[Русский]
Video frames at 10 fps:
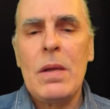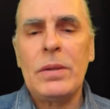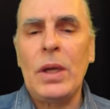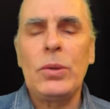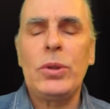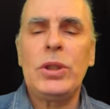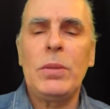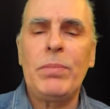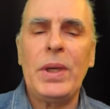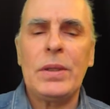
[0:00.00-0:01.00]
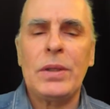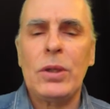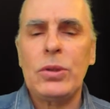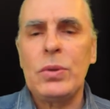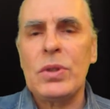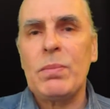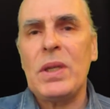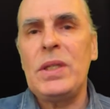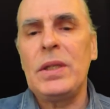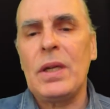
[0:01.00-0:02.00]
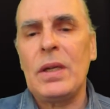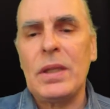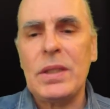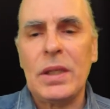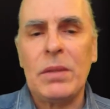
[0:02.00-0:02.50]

дающей призрачную спасительность